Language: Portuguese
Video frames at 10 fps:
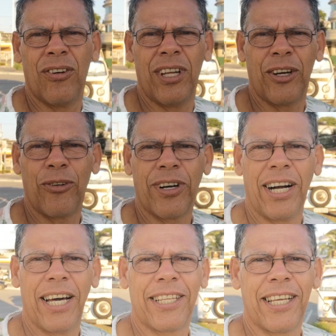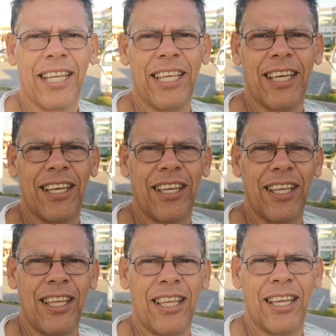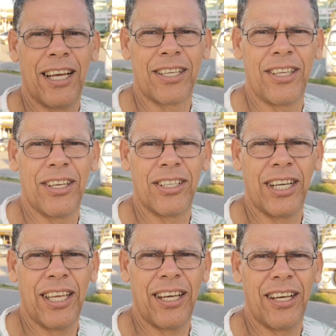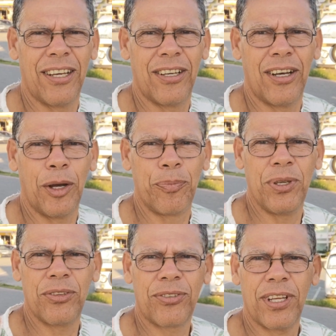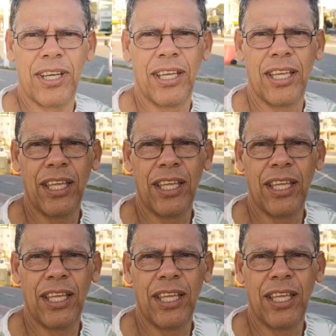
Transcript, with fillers: Olha, a cocada tá ali. Aqui já é a pista.